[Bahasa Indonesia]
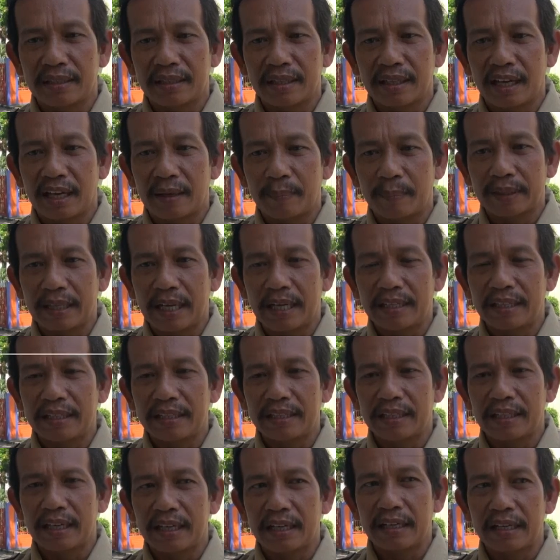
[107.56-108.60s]
dengan
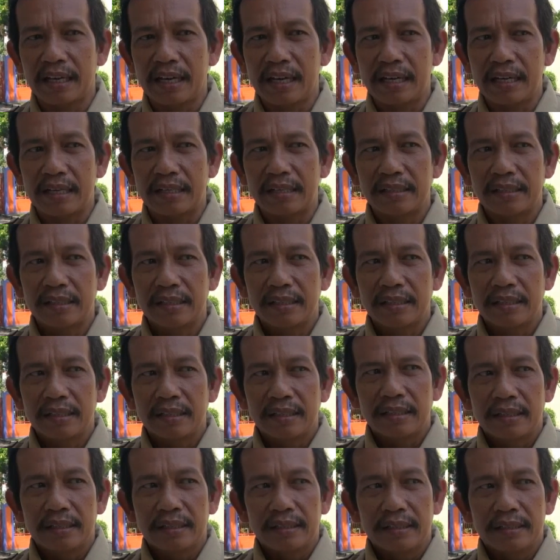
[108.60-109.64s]
petani karena
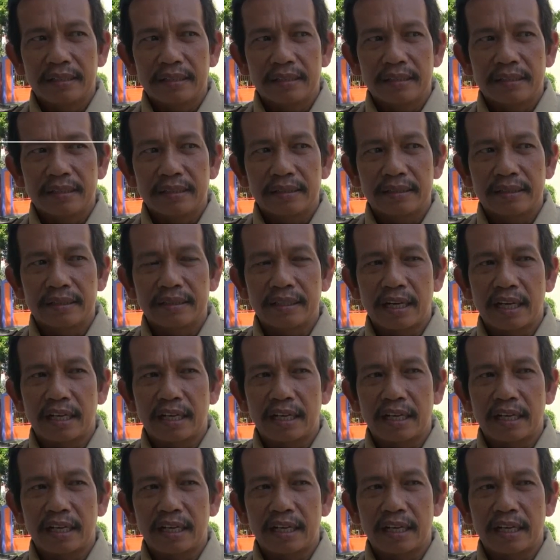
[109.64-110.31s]
di